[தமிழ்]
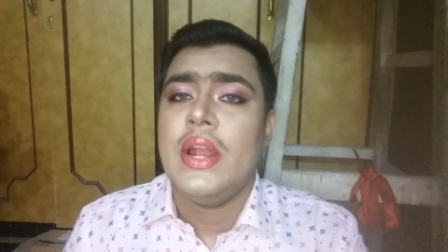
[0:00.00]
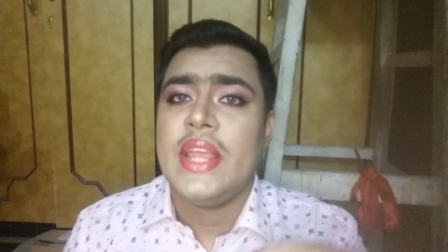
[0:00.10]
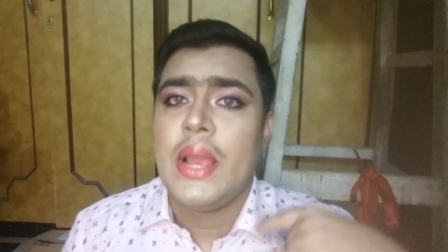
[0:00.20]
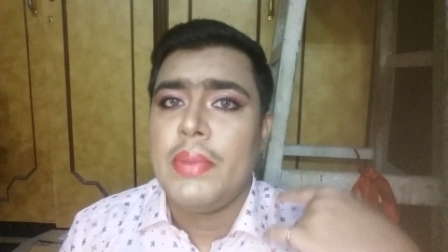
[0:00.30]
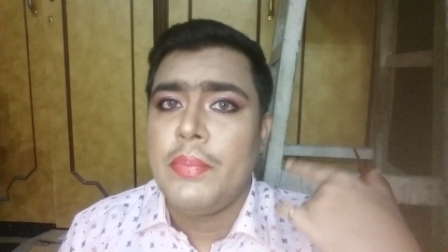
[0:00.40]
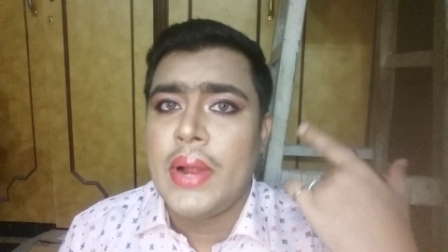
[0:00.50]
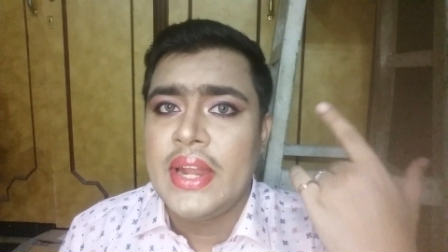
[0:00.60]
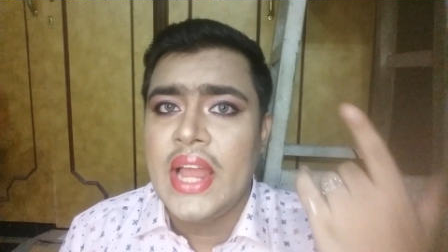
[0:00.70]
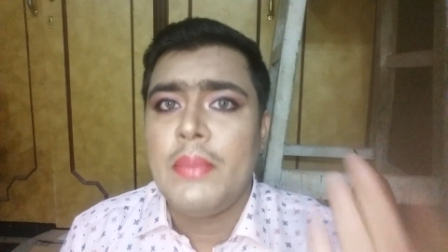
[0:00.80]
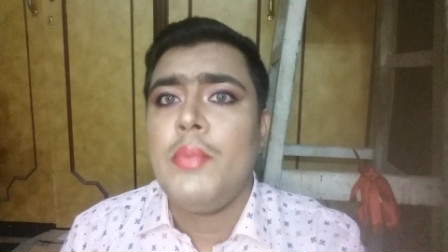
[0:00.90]
நீங்கள் அப்படி
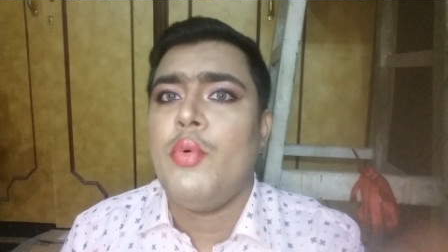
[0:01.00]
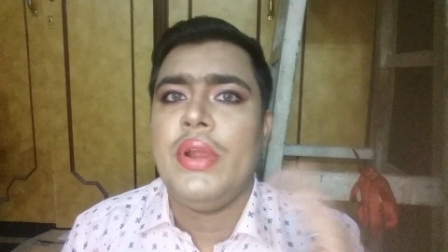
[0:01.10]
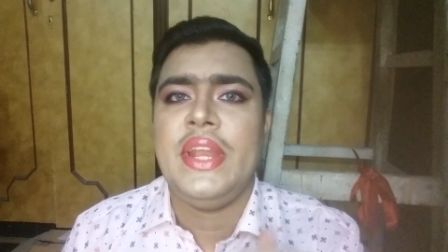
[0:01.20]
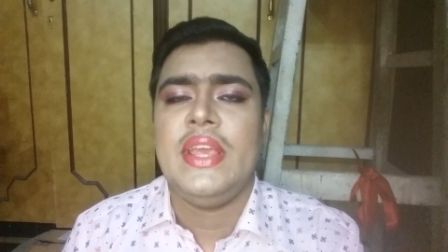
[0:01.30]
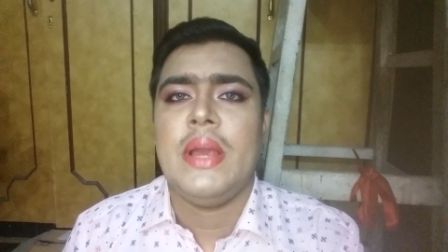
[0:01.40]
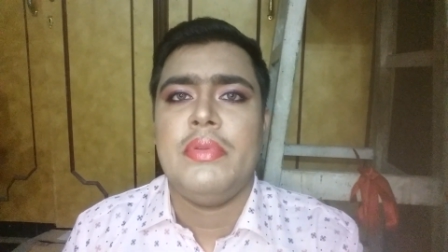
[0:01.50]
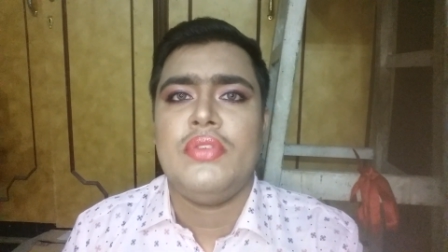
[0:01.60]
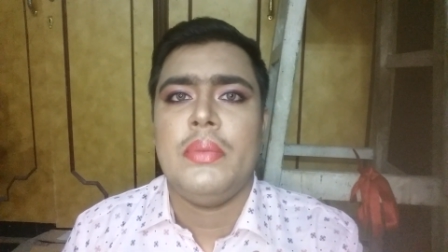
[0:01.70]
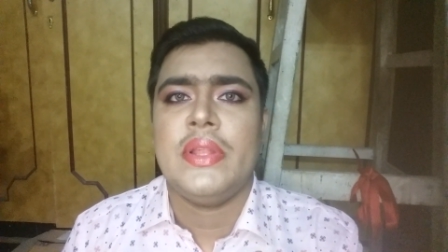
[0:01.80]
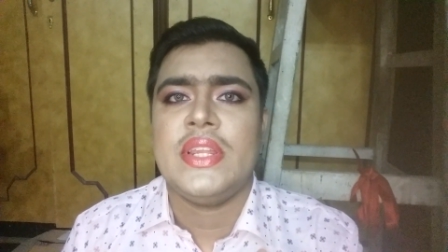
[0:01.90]
பண்ணாமல் போயிட்டீங்க
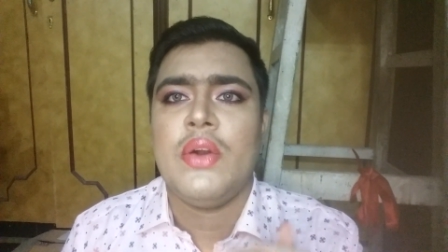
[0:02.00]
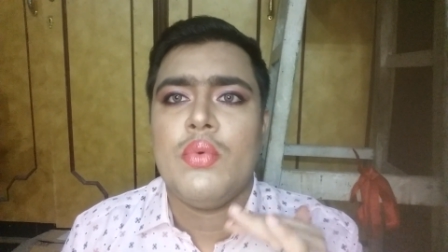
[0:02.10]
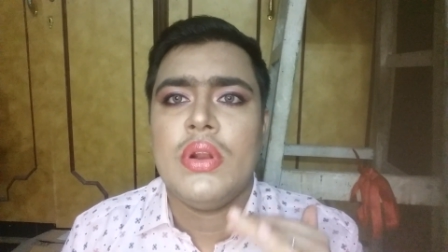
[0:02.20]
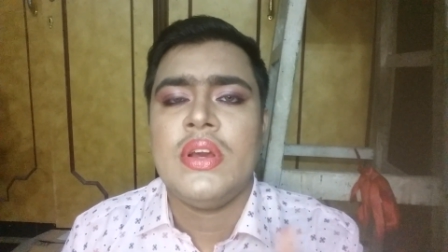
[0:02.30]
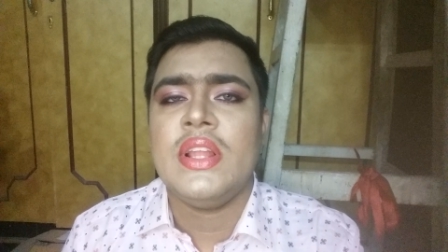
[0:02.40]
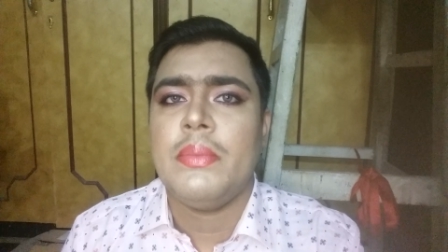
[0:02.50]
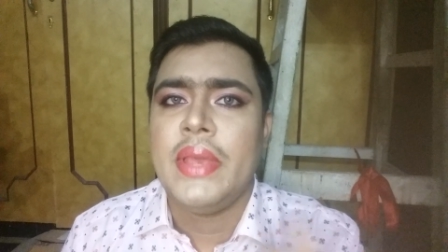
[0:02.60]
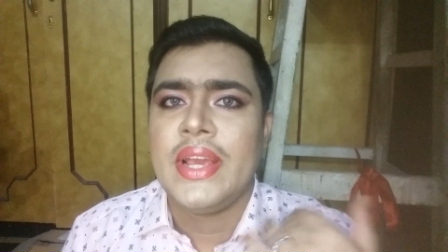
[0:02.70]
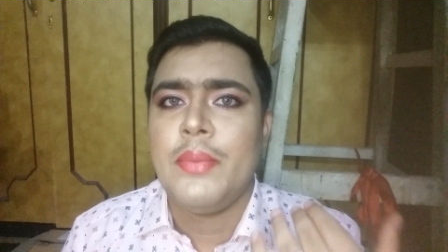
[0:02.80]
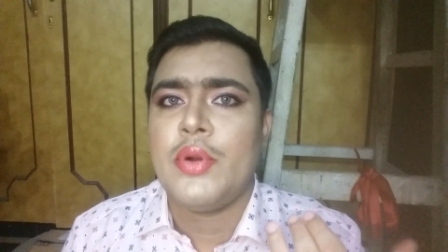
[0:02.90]
அப்படின்னு சொல்லி பார்த்திங்கன்னா உங்களுக்கு அந்த
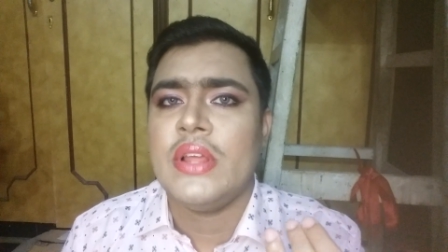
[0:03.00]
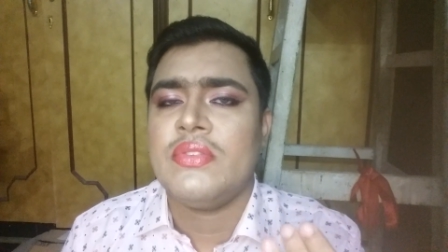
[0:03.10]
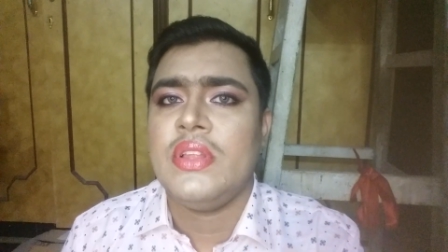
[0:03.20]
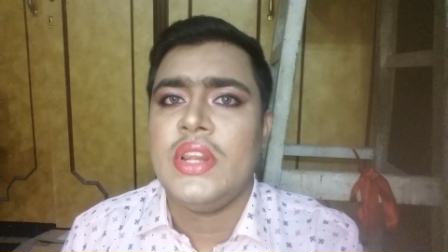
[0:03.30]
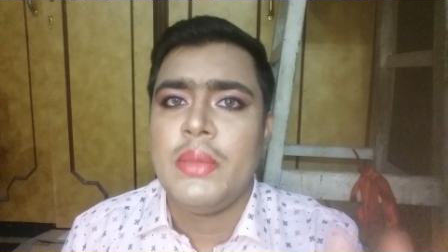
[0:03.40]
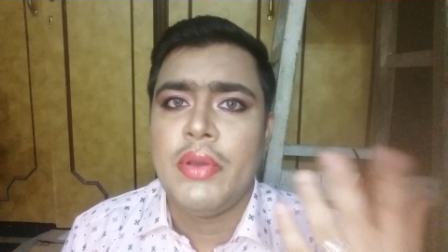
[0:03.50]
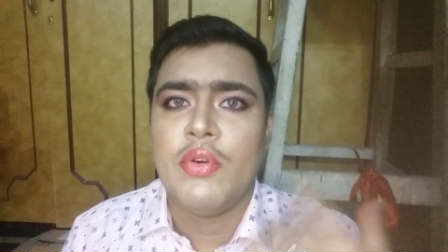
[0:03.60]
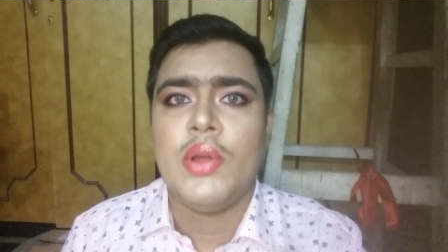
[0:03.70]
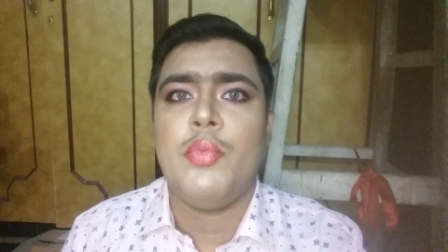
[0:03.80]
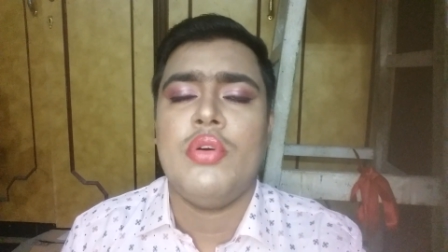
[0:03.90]
மேக்கப் ப்ராடக்ட்ஸ் வந்து இன்னுமே
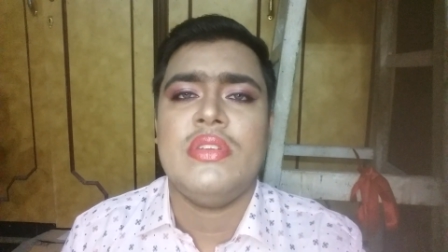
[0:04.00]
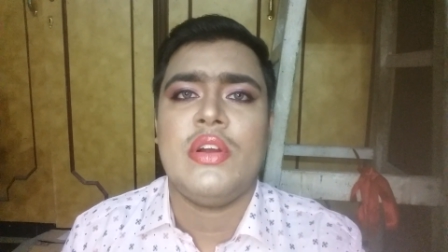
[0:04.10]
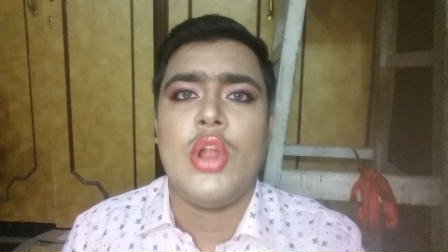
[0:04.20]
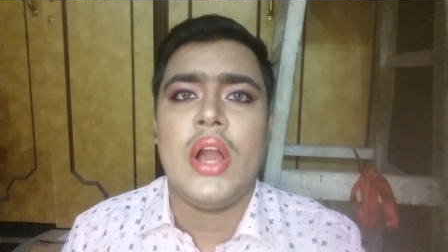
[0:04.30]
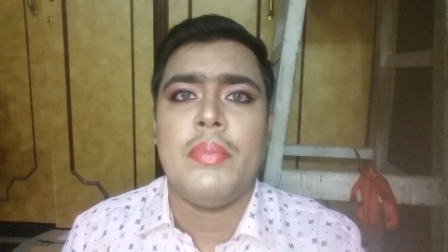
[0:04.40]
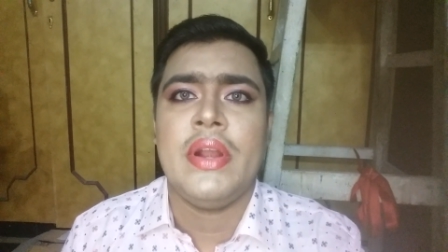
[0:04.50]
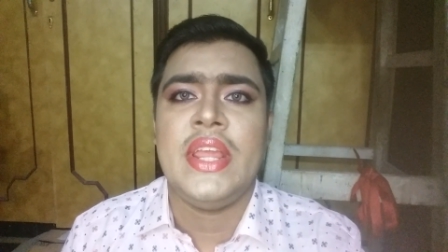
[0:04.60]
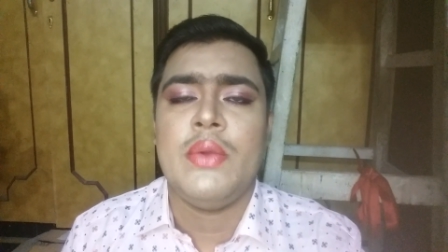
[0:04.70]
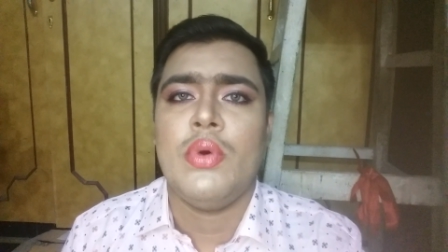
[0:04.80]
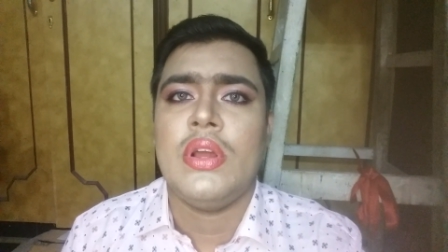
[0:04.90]
உங்களுக்கு போர்ஸை கிளாக்
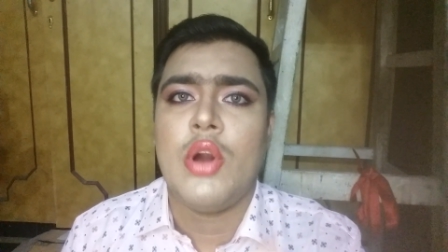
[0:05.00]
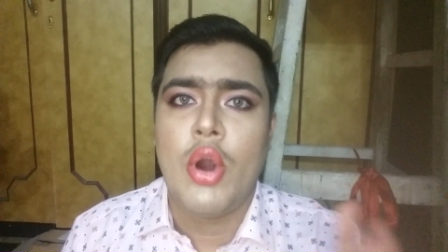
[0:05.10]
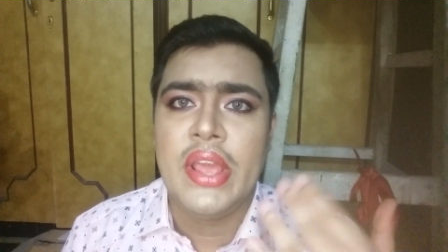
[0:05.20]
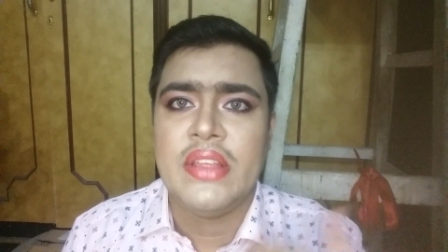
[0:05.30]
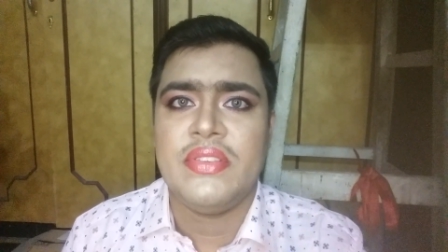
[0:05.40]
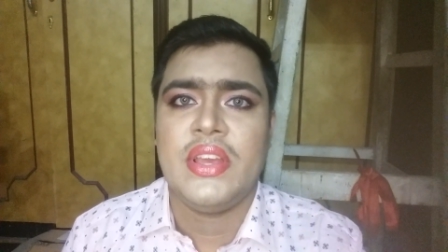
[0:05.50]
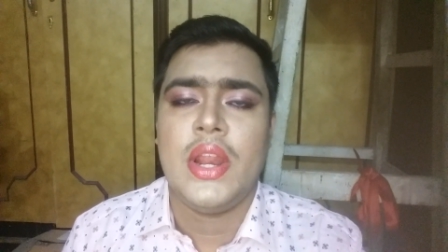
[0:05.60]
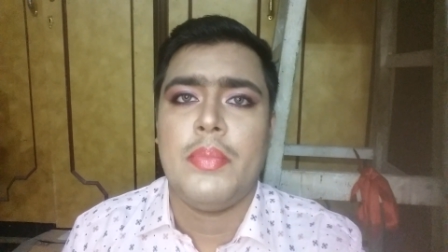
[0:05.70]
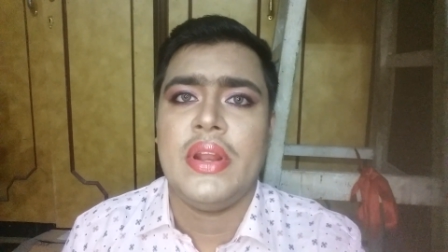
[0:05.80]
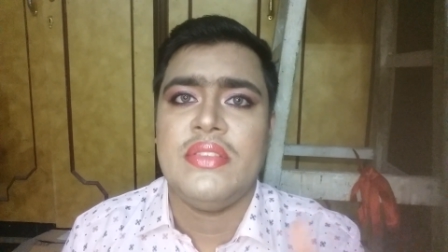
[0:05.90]
பண்ணி உங்களுக்கு ஆயிலை
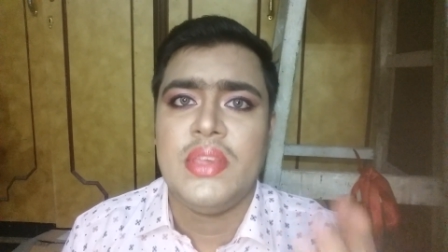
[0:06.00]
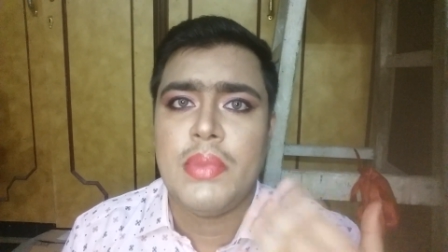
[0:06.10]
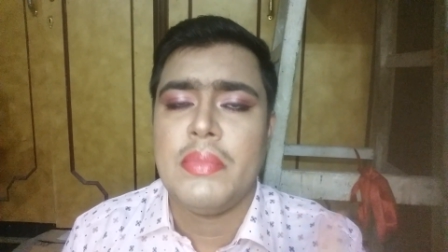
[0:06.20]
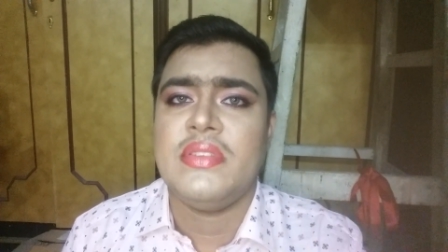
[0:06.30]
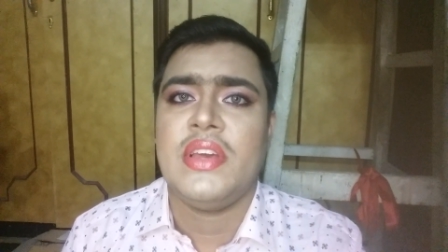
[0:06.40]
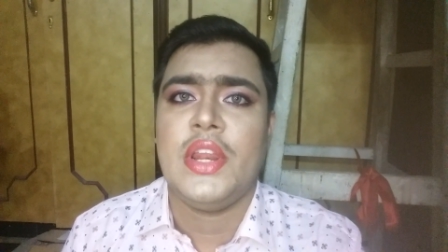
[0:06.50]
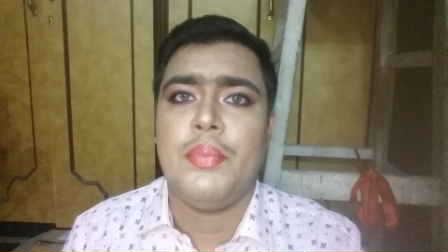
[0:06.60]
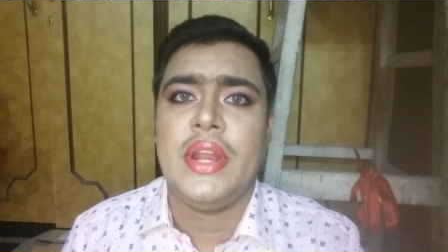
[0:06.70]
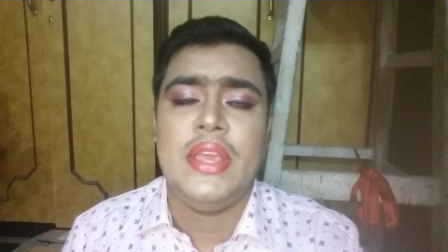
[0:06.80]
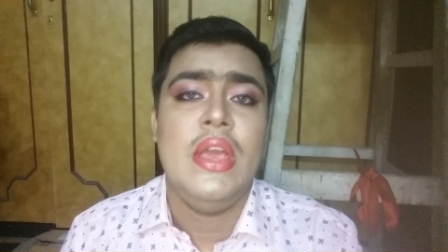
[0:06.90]
செக்ரேட் பண்ணி சிபம்மை
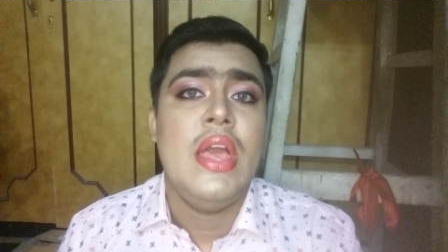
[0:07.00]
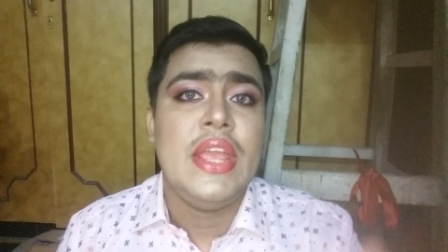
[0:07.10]
செக்ரேட் பண்ணி